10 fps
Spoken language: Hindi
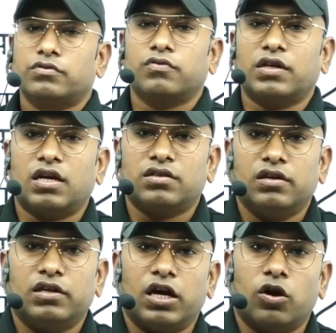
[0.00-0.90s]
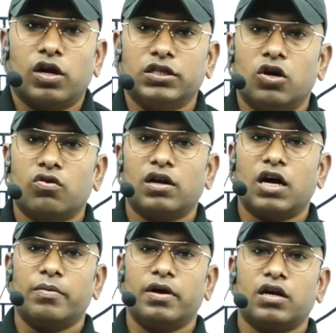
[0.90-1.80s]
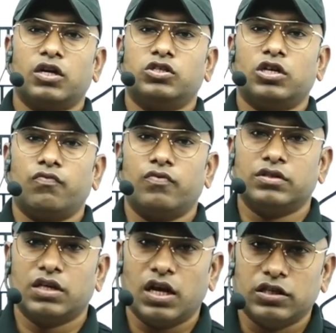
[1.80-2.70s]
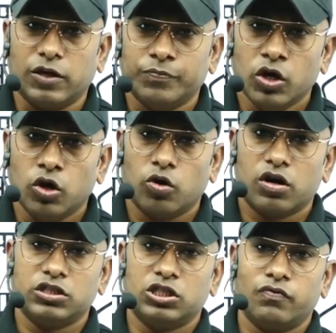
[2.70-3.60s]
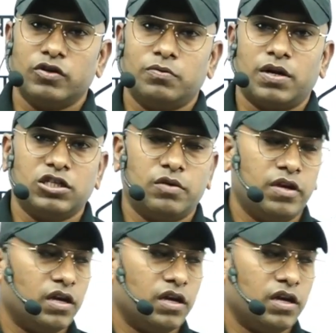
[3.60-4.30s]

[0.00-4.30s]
शासन किया है और राजाओं का नाम है कच्छप वंश के राजा और कच्छप वंश राजा में एक